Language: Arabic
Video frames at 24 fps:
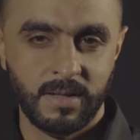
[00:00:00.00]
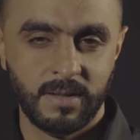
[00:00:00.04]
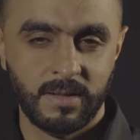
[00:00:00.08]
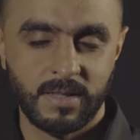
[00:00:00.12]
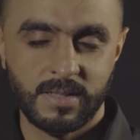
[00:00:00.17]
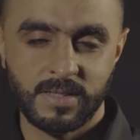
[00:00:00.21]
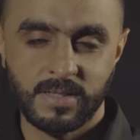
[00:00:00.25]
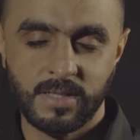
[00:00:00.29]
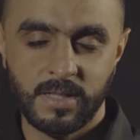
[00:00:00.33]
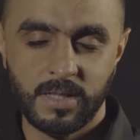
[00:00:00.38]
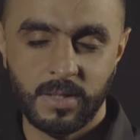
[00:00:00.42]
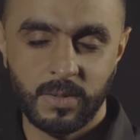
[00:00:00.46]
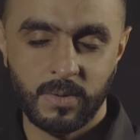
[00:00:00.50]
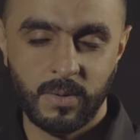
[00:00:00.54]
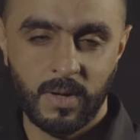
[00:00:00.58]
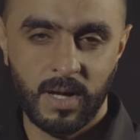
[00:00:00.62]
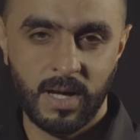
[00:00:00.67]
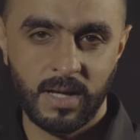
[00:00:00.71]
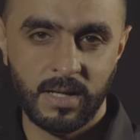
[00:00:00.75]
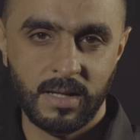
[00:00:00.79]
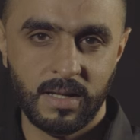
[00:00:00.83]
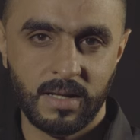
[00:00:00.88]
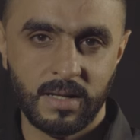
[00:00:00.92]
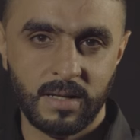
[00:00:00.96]
نسير
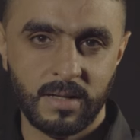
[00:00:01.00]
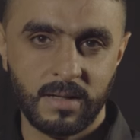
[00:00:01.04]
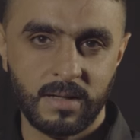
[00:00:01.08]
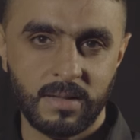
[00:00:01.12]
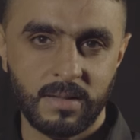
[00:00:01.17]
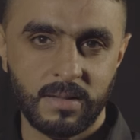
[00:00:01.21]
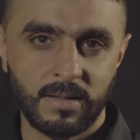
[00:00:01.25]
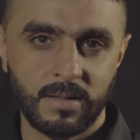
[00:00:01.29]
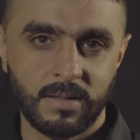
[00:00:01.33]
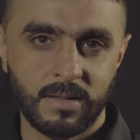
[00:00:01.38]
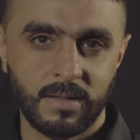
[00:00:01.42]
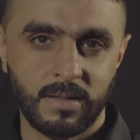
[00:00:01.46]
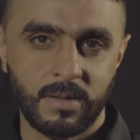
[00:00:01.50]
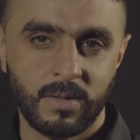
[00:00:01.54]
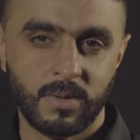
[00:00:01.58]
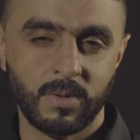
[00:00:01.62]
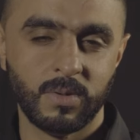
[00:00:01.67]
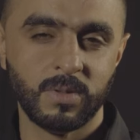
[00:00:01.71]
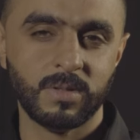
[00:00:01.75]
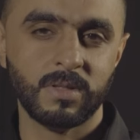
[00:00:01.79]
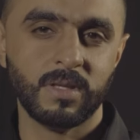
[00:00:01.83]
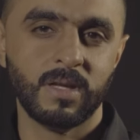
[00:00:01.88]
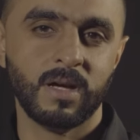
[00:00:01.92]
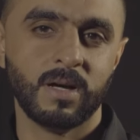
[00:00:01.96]
على
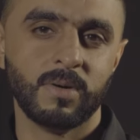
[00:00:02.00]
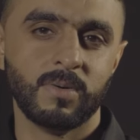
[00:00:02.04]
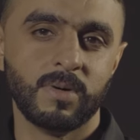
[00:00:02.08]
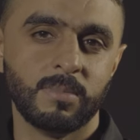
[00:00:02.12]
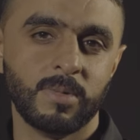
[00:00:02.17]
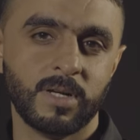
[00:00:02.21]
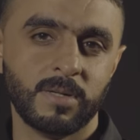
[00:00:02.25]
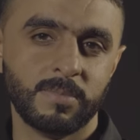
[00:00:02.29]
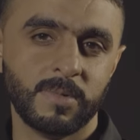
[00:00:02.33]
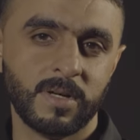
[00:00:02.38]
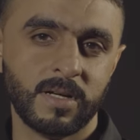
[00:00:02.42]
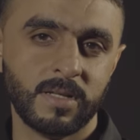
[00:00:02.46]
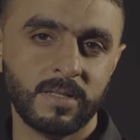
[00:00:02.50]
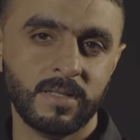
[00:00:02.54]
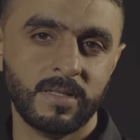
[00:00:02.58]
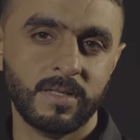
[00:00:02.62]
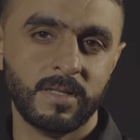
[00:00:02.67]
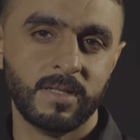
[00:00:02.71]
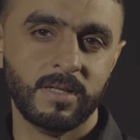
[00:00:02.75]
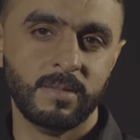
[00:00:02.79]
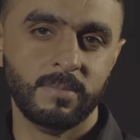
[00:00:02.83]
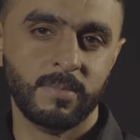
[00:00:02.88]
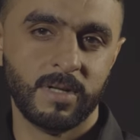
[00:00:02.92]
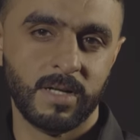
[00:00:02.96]
خطى
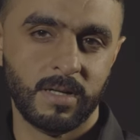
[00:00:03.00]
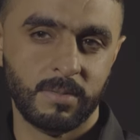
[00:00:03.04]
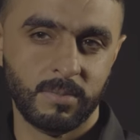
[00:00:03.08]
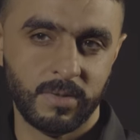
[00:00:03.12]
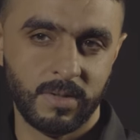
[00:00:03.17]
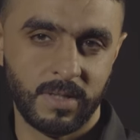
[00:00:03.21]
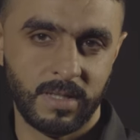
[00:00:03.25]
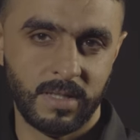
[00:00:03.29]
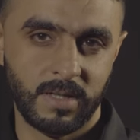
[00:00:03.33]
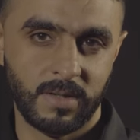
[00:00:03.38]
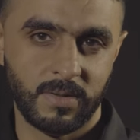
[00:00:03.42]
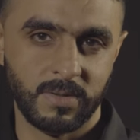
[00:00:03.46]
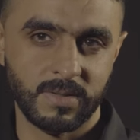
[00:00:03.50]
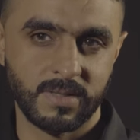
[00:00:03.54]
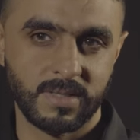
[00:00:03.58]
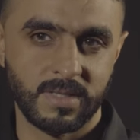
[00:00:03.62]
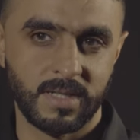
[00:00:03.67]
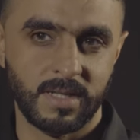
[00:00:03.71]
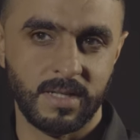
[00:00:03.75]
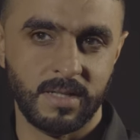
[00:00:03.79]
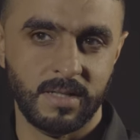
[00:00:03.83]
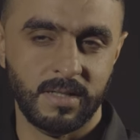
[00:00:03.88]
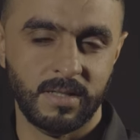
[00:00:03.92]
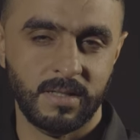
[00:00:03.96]
ومبادئ إمامنا
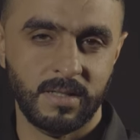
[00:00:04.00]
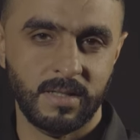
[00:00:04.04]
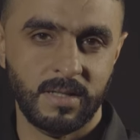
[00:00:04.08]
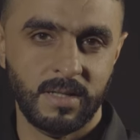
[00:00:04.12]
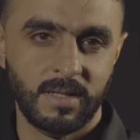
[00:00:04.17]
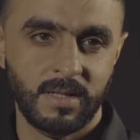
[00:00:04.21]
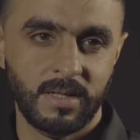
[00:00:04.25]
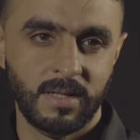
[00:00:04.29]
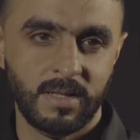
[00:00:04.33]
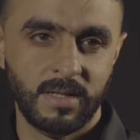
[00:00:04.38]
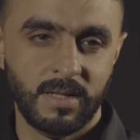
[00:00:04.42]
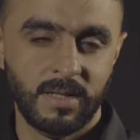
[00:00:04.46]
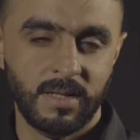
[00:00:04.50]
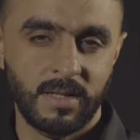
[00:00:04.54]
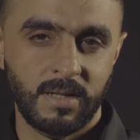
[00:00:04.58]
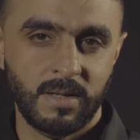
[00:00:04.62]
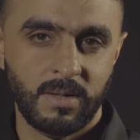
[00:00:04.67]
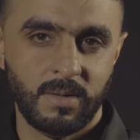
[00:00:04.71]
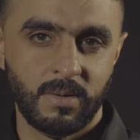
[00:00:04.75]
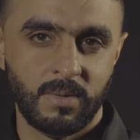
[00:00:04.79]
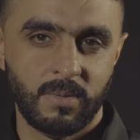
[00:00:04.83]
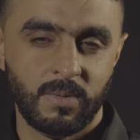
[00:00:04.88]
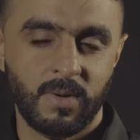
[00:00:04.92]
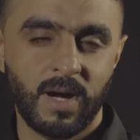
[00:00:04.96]
الحسين
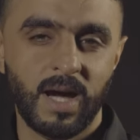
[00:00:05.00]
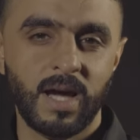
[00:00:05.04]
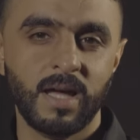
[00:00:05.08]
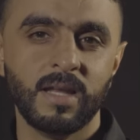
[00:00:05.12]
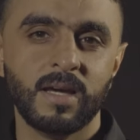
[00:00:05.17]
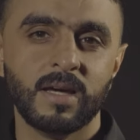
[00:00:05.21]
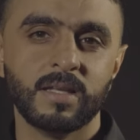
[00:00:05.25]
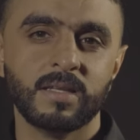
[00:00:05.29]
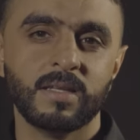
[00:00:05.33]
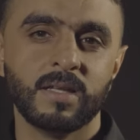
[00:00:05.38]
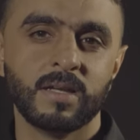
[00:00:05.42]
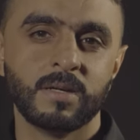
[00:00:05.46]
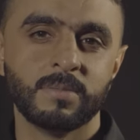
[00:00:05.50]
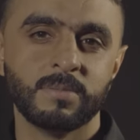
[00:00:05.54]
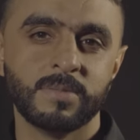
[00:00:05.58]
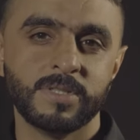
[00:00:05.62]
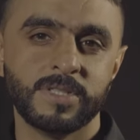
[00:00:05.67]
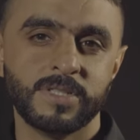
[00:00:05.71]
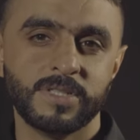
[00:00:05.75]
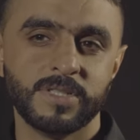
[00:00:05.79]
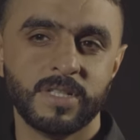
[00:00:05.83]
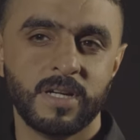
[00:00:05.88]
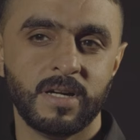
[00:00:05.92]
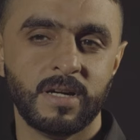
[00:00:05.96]
وعلى درب
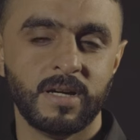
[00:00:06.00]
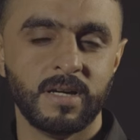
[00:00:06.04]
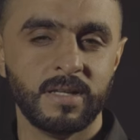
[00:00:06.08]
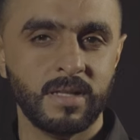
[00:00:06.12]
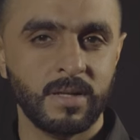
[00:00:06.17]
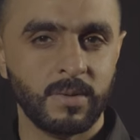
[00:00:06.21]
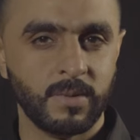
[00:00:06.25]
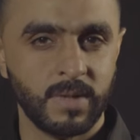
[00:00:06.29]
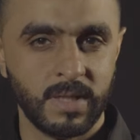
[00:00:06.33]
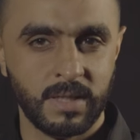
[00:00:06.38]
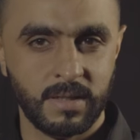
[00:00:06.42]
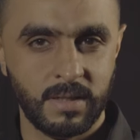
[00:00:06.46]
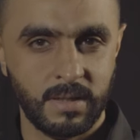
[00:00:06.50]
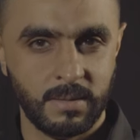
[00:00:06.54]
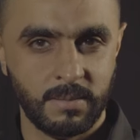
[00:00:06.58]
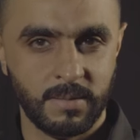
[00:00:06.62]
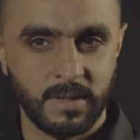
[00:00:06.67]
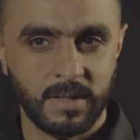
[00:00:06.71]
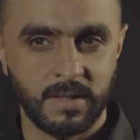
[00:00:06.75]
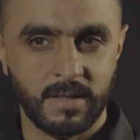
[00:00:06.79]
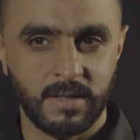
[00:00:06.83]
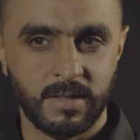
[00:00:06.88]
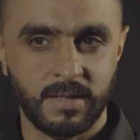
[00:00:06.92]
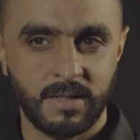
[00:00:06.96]
الشهادة
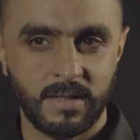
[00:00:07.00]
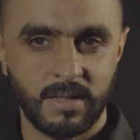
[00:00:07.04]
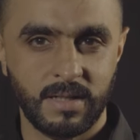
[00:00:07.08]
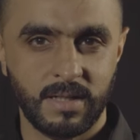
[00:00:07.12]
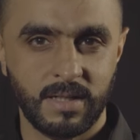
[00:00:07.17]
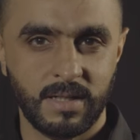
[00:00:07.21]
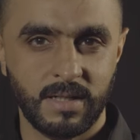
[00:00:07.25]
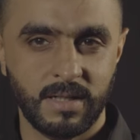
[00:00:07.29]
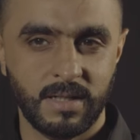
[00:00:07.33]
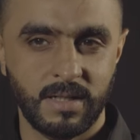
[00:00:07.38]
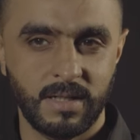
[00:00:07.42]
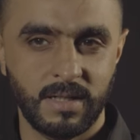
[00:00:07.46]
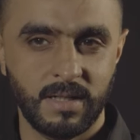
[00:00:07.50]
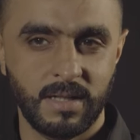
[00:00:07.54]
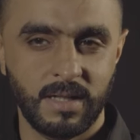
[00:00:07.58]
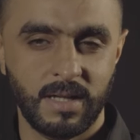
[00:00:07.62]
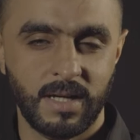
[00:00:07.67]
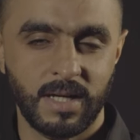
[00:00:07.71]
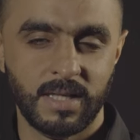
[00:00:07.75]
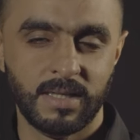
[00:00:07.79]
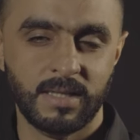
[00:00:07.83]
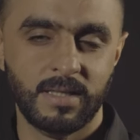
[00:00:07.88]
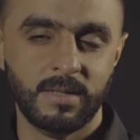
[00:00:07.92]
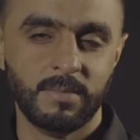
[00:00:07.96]
والدماء
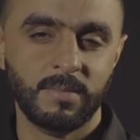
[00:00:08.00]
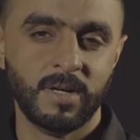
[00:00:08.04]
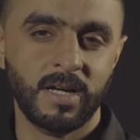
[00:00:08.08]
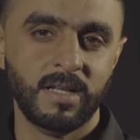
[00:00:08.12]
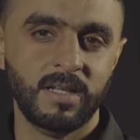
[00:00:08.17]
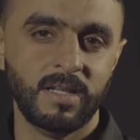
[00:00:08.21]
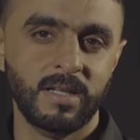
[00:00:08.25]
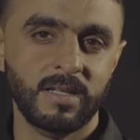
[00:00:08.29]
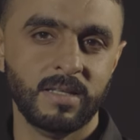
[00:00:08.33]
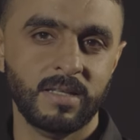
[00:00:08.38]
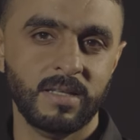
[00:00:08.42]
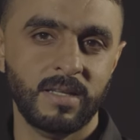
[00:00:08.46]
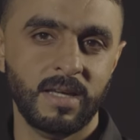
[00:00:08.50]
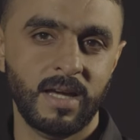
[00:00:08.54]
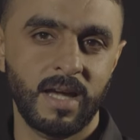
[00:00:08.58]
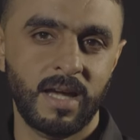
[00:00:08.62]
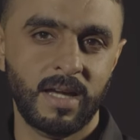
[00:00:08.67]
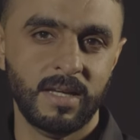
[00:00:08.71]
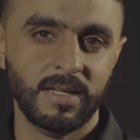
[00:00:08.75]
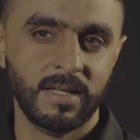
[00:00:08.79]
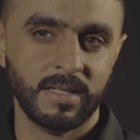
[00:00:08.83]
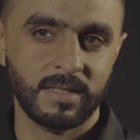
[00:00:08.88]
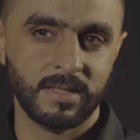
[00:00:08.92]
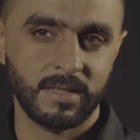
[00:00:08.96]
الدماء التي
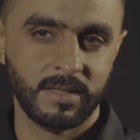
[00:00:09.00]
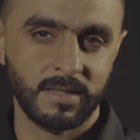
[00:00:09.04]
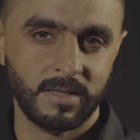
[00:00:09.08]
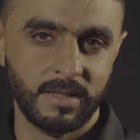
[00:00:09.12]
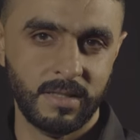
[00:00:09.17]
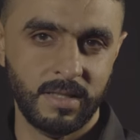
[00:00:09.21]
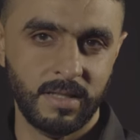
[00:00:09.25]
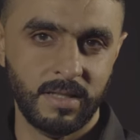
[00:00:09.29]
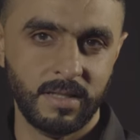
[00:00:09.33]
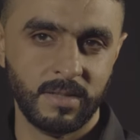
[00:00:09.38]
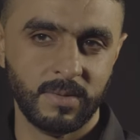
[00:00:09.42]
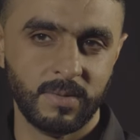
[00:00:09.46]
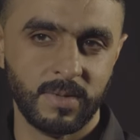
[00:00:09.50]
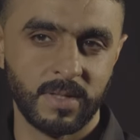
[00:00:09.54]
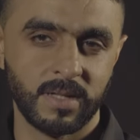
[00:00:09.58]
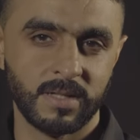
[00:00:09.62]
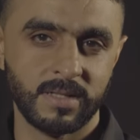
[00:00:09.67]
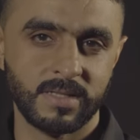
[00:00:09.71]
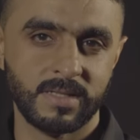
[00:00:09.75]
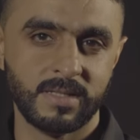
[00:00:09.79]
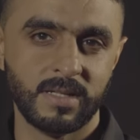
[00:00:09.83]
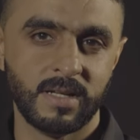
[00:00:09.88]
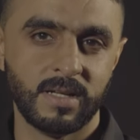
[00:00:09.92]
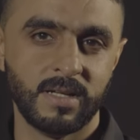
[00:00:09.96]
أحيت الدين
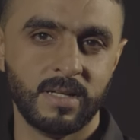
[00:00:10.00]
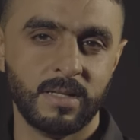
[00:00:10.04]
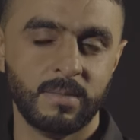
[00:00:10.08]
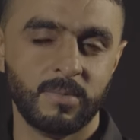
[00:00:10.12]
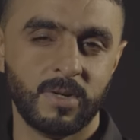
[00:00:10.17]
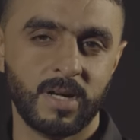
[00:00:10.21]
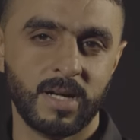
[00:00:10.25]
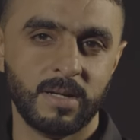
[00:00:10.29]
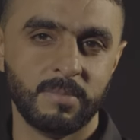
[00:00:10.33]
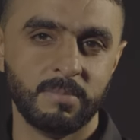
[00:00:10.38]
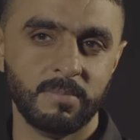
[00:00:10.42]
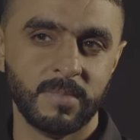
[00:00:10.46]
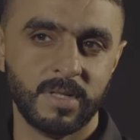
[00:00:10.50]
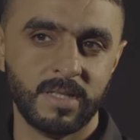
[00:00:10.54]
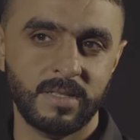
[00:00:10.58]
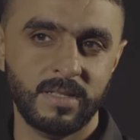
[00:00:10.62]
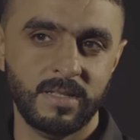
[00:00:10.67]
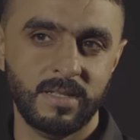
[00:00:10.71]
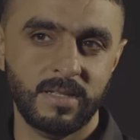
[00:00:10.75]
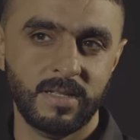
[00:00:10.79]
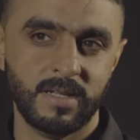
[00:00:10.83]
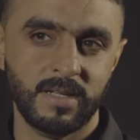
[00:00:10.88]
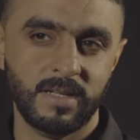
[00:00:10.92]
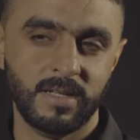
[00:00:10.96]
والرسالة
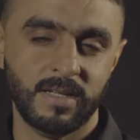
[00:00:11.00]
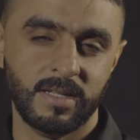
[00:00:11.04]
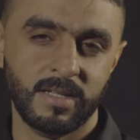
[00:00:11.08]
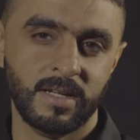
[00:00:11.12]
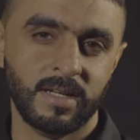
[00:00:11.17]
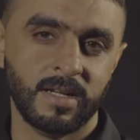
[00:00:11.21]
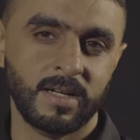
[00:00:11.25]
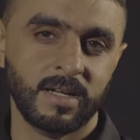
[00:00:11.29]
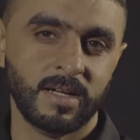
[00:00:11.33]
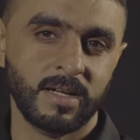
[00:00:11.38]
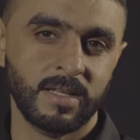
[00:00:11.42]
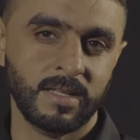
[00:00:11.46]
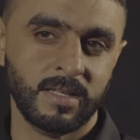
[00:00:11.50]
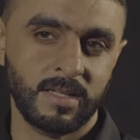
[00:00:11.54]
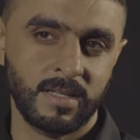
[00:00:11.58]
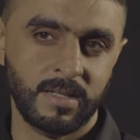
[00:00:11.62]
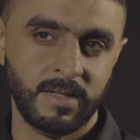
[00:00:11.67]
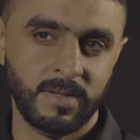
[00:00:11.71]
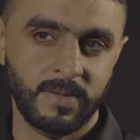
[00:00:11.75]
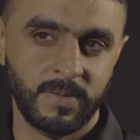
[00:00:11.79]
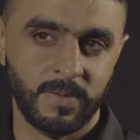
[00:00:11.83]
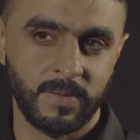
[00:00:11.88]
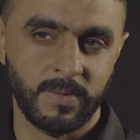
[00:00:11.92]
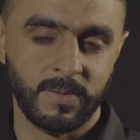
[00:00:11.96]
المحمدية إلى هذا
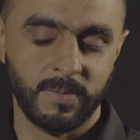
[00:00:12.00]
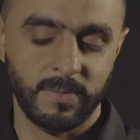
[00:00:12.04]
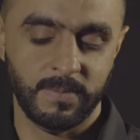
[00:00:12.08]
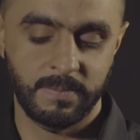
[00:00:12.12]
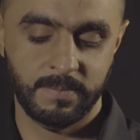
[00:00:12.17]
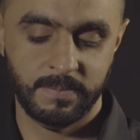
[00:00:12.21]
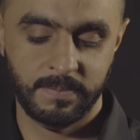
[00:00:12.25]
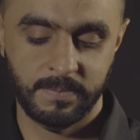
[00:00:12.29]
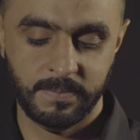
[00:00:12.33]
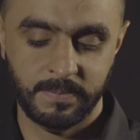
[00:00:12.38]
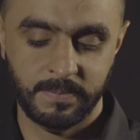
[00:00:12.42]
اليوم